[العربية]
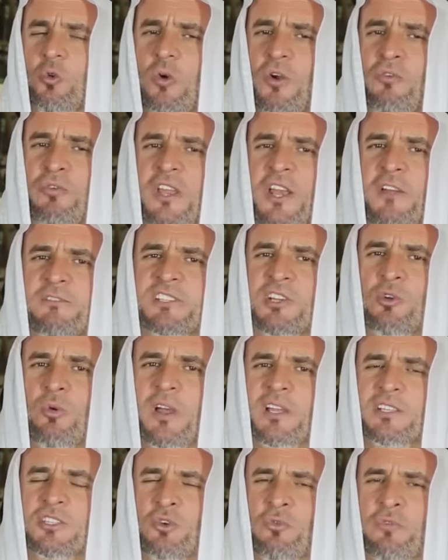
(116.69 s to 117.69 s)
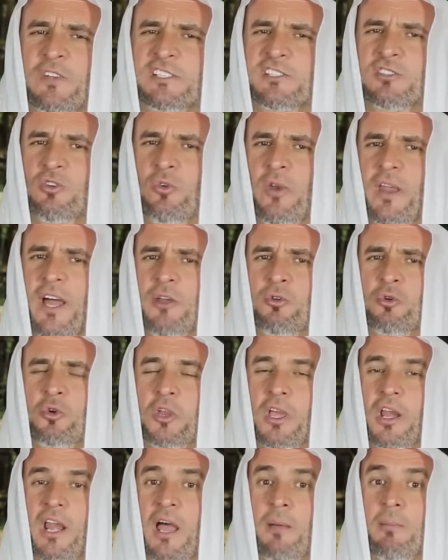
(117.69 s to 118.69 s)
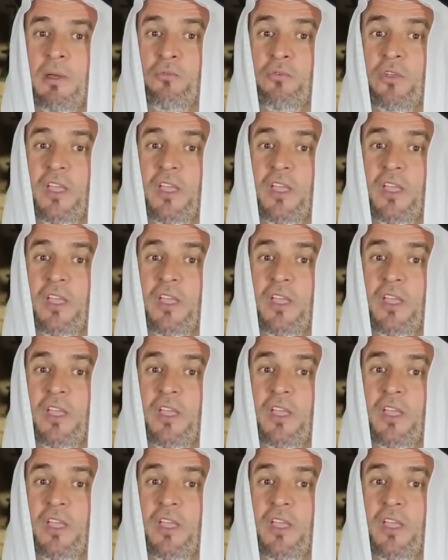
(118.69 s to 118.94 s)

وفي نفس الوقت يفصلون عنه كلاما